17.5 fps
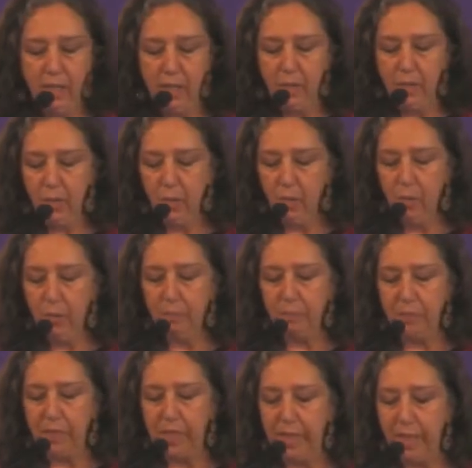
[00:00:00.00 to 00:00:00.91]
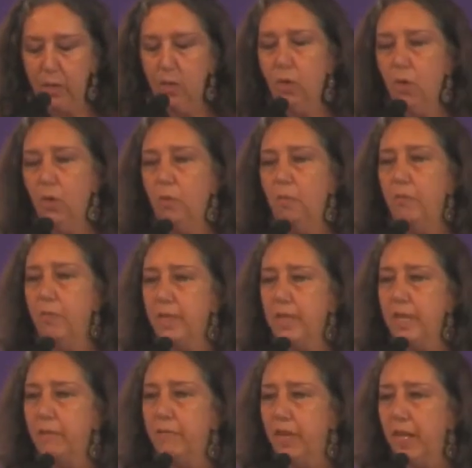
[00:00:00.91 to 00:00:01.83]
Yo quiero
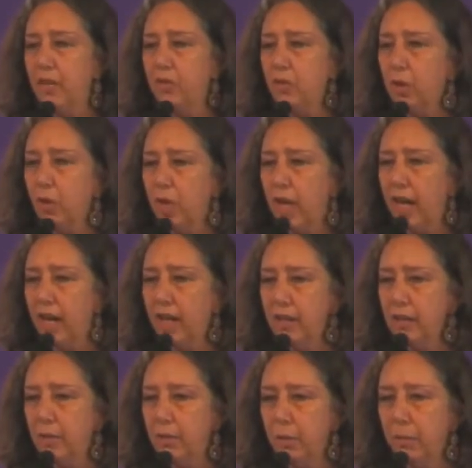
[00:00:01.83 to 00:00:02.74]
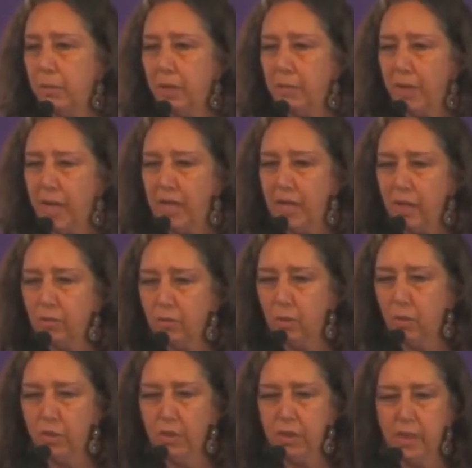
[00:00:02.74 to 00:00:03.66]
reflexionar sobre varias
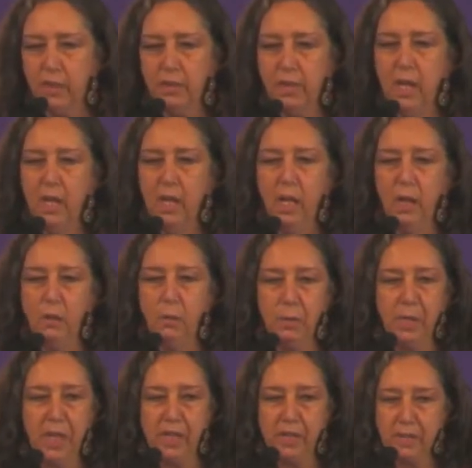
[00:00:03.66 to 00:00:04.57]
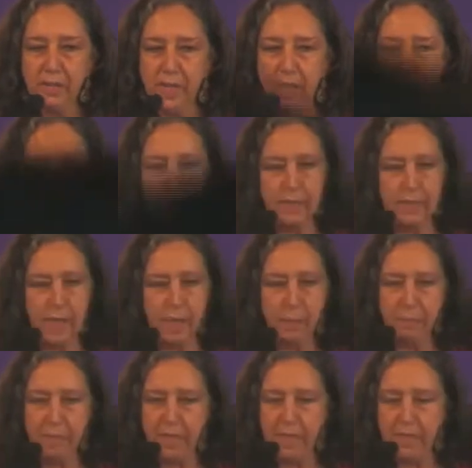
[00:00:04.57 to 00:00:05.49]
cosas, lo voy a decir desde
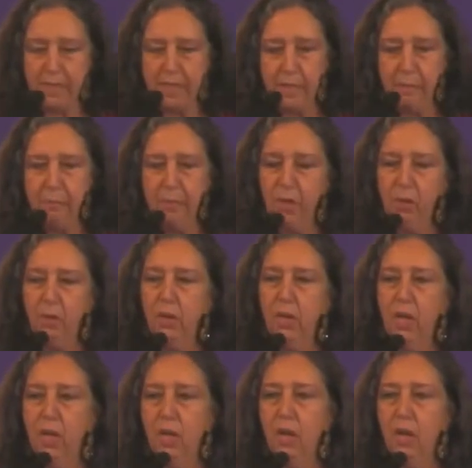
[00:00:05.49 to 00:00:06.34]
el principio.